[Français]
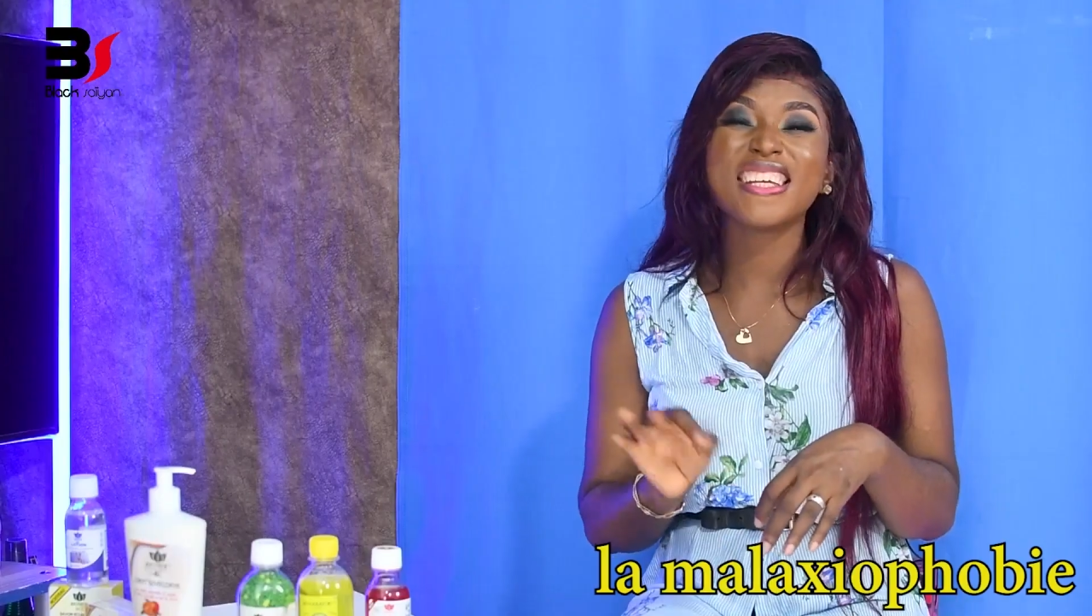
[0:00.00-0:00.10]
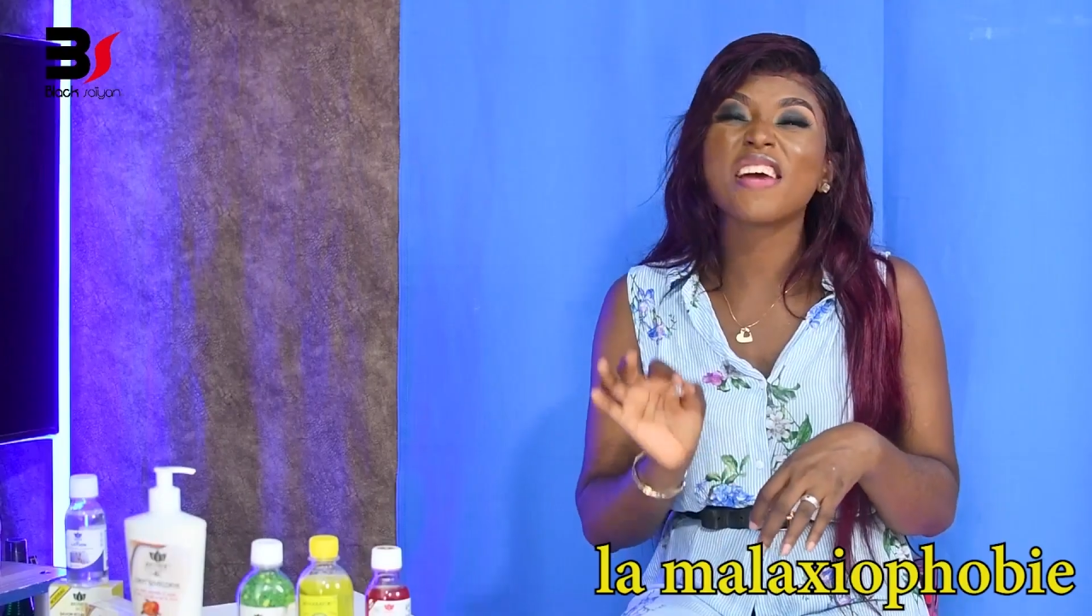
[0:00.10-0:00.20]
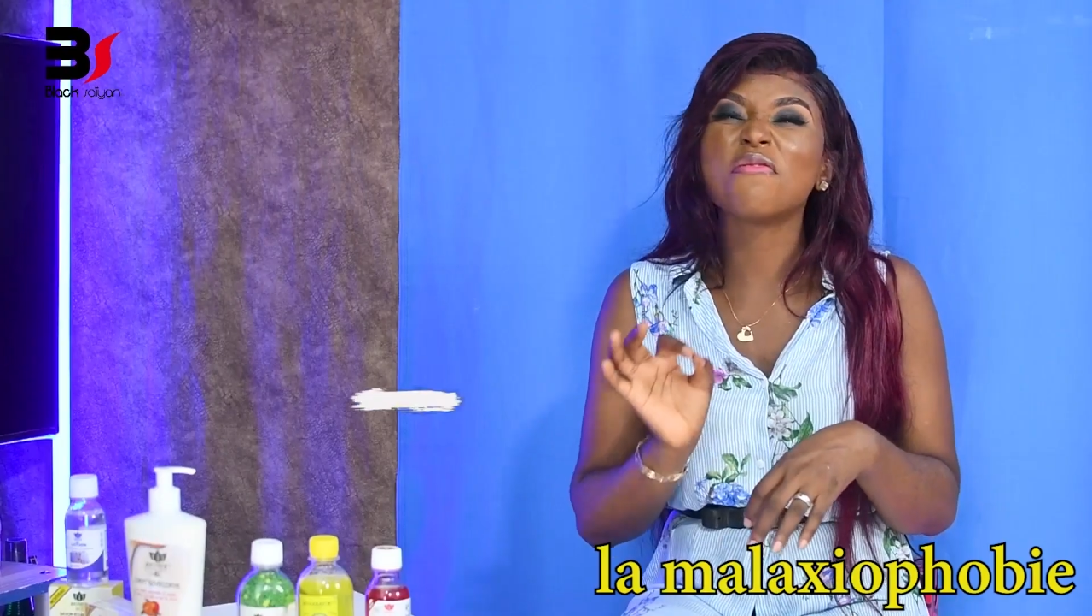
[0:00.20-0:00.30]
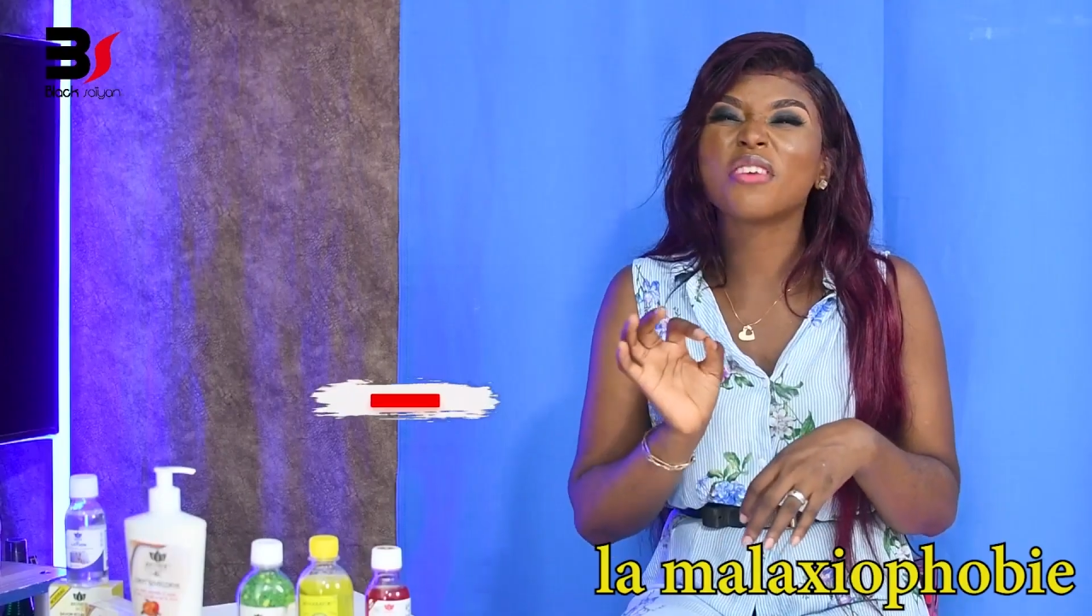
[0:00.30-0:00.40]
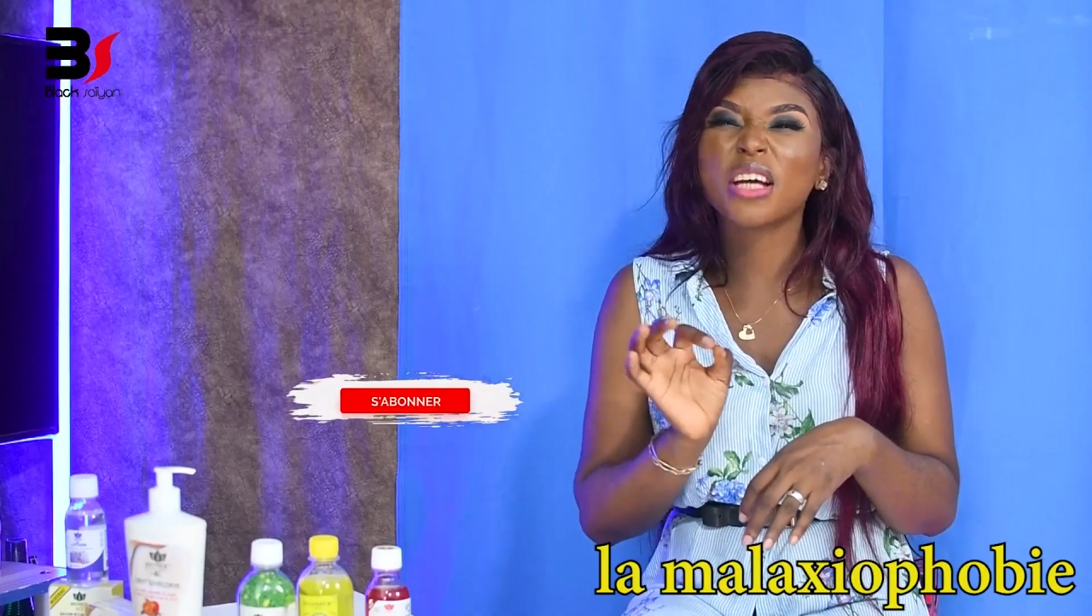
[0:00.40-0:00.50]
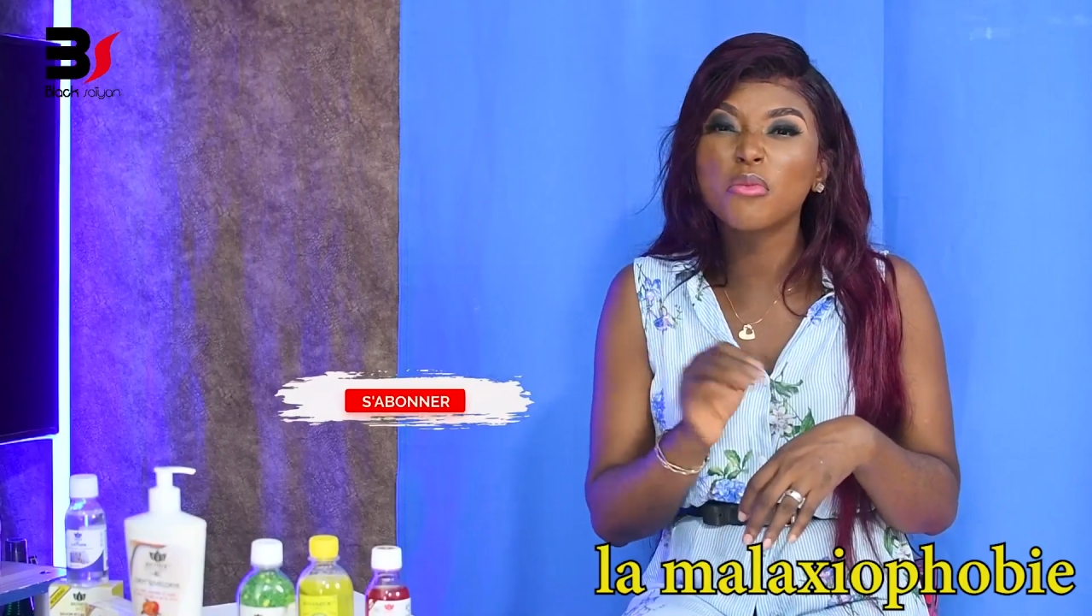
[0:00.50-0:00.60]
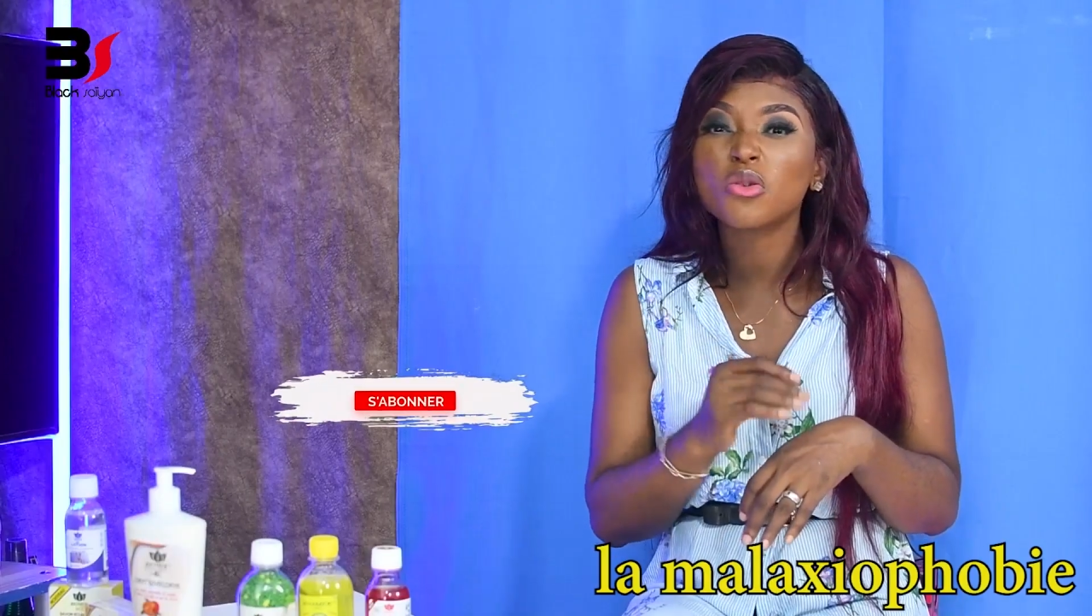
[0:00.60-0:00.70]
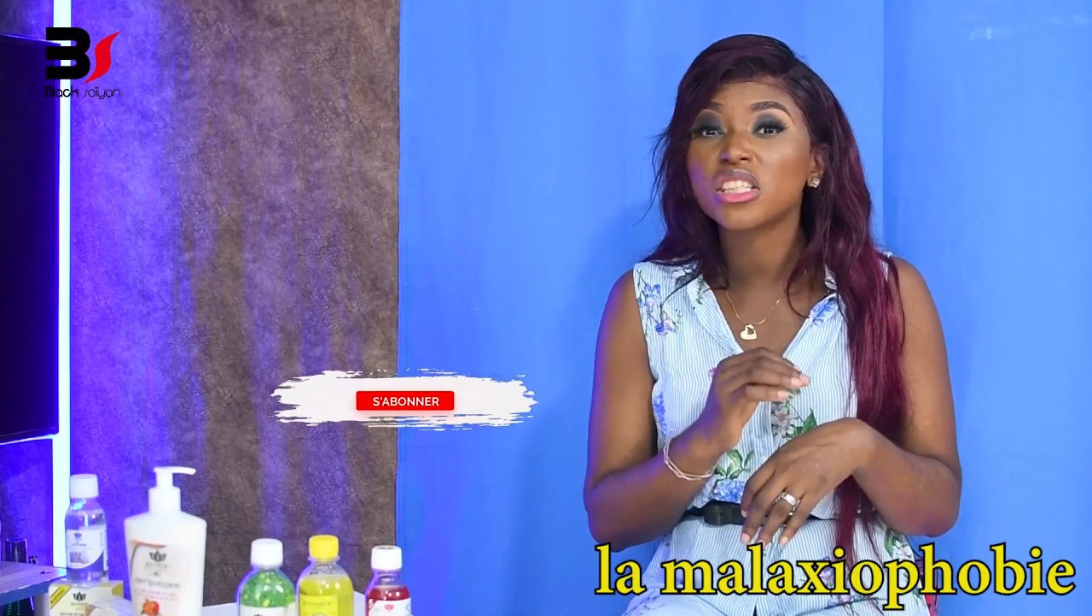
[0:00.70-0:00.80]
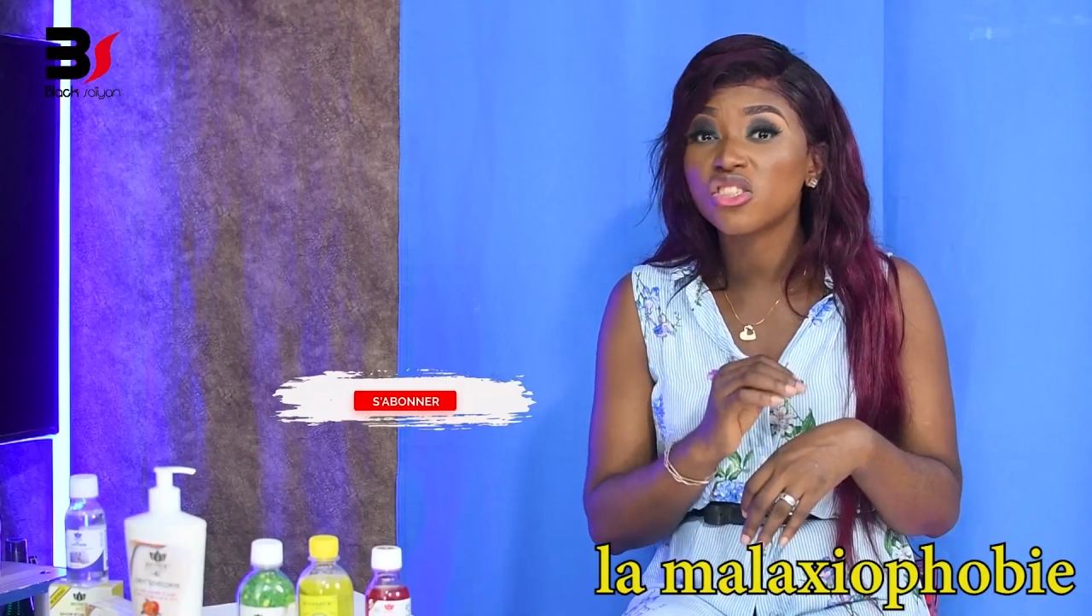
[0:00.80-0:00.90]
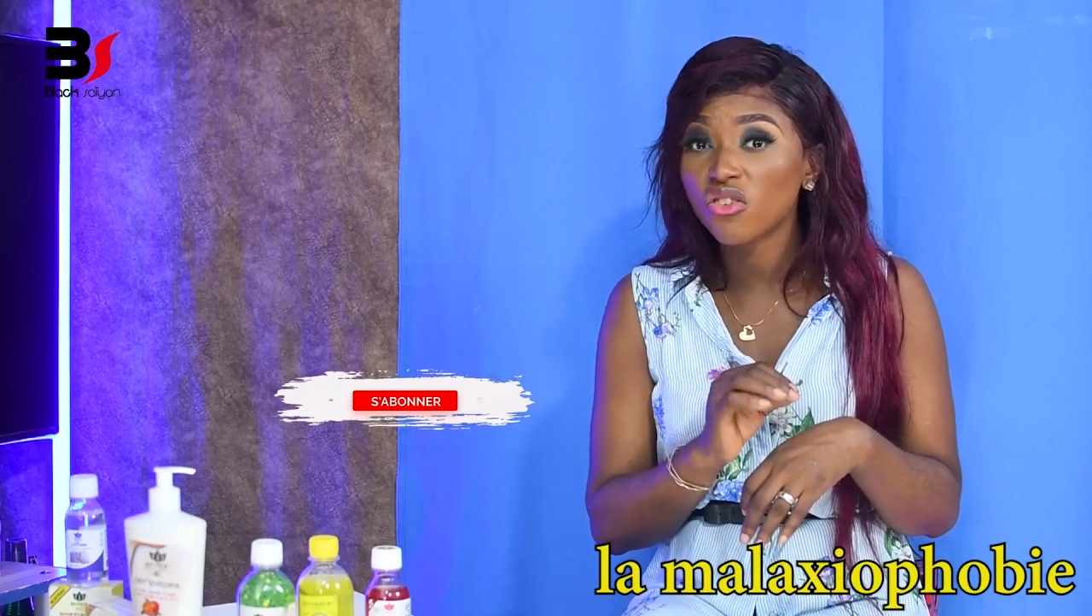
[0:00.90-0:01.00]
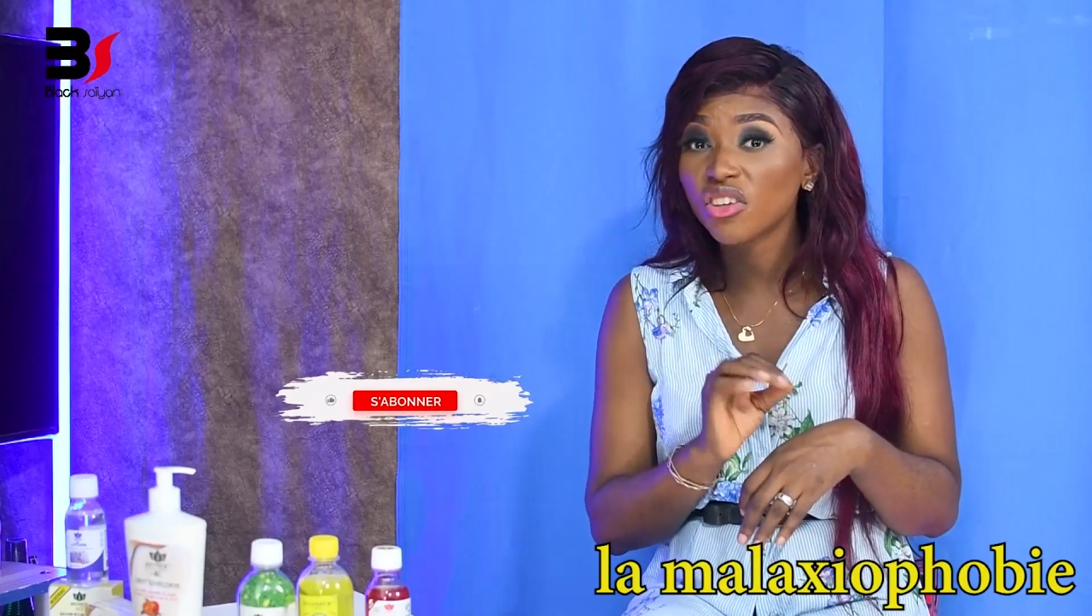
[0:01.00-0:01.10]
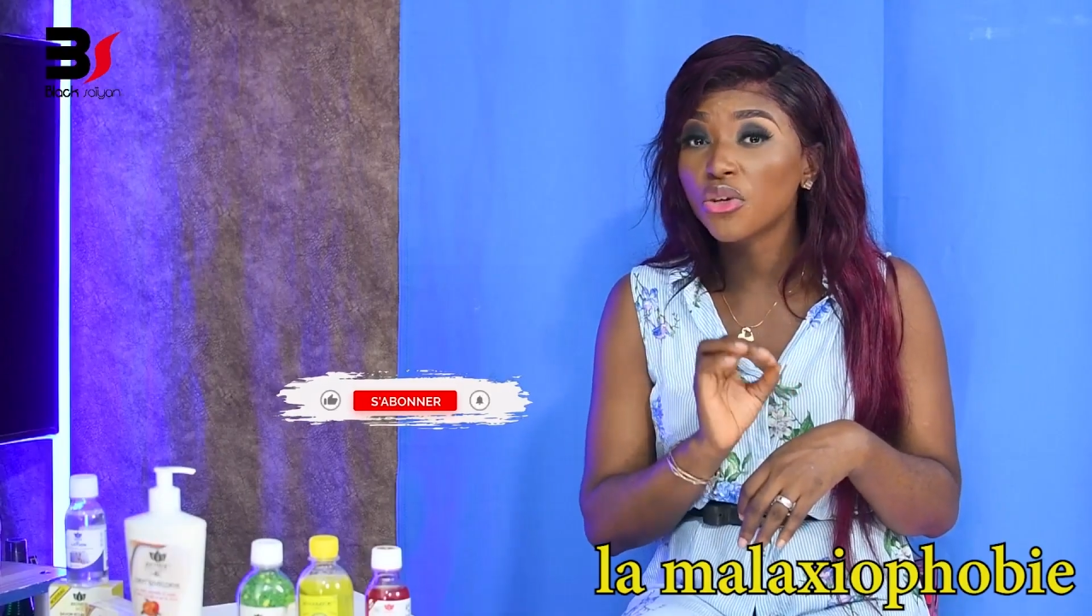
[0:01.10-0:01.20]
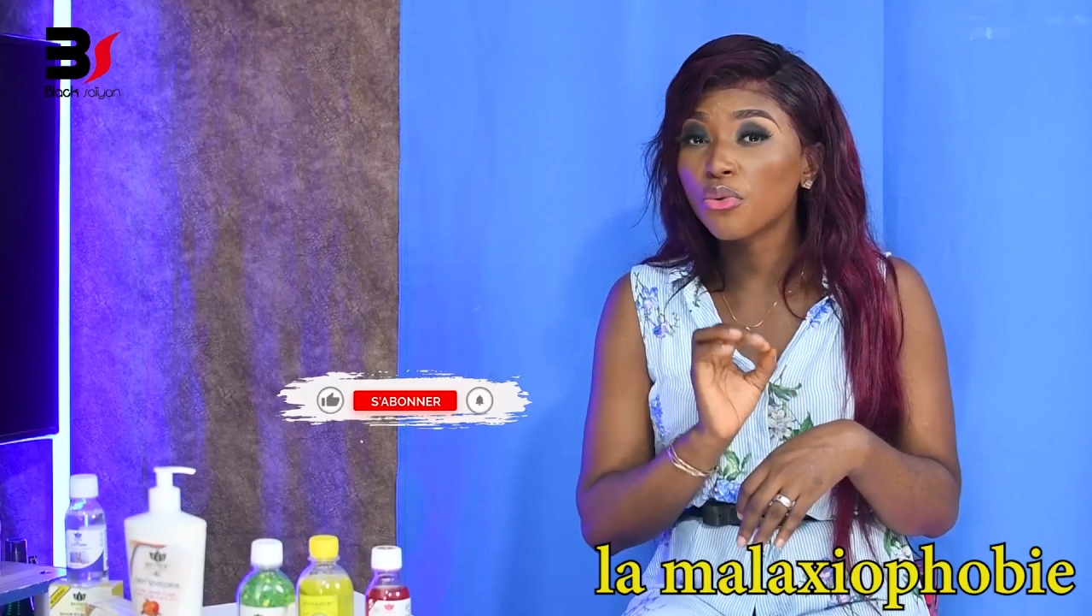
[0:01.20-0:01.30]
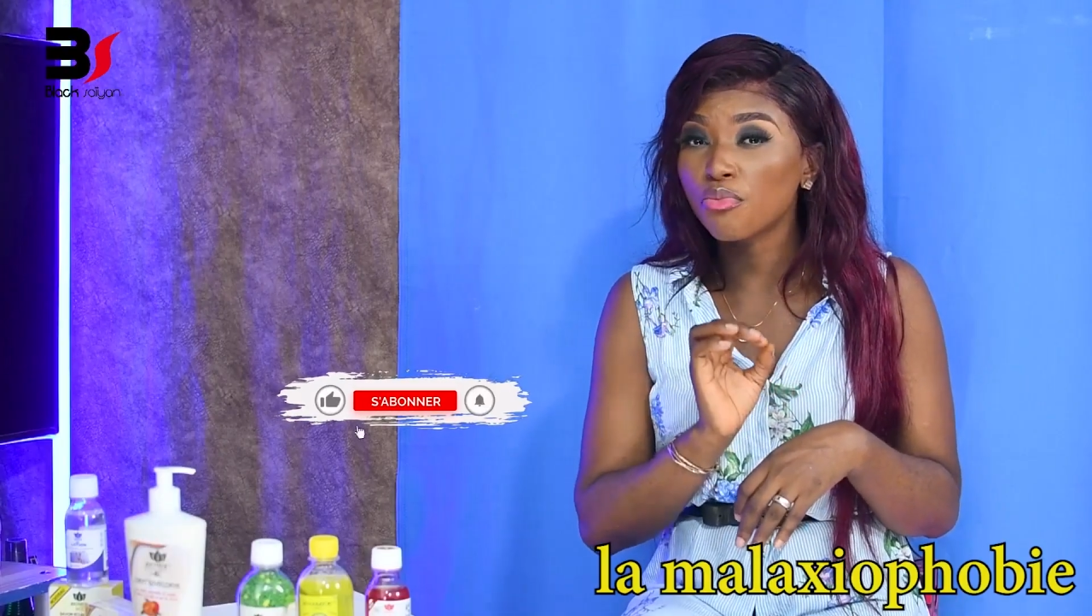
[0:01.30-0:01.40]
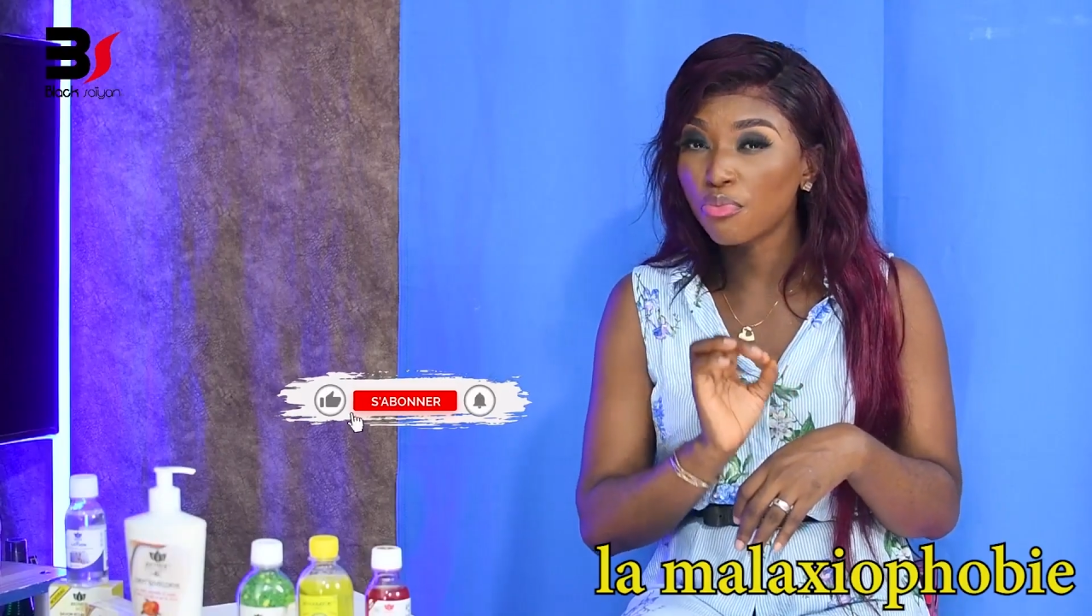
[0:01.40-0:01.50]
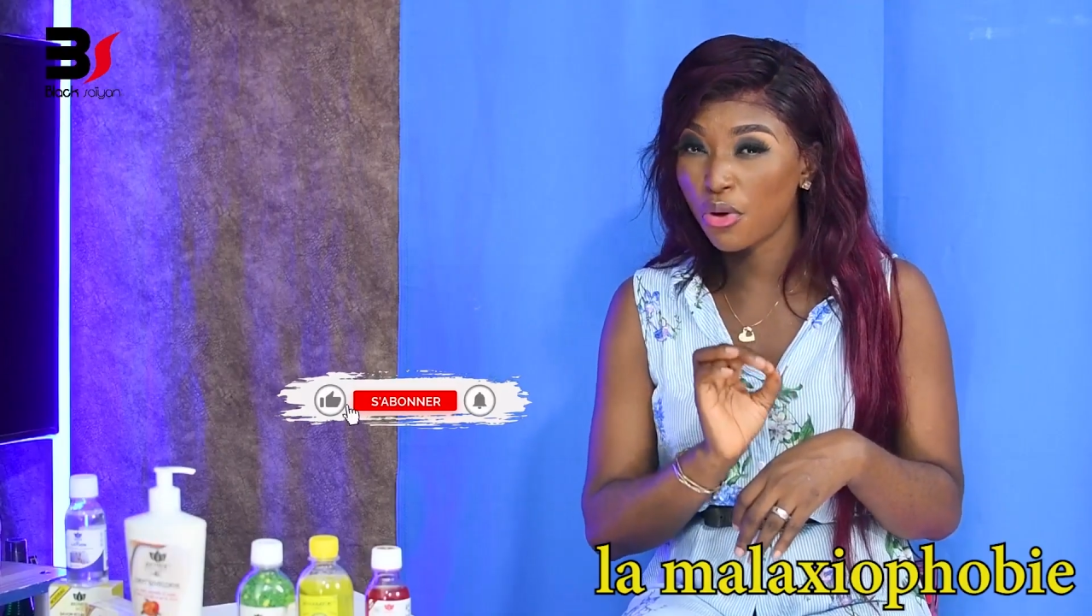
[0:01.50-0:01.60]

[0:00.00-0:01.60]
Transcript: il y a vraiment des gens qui ont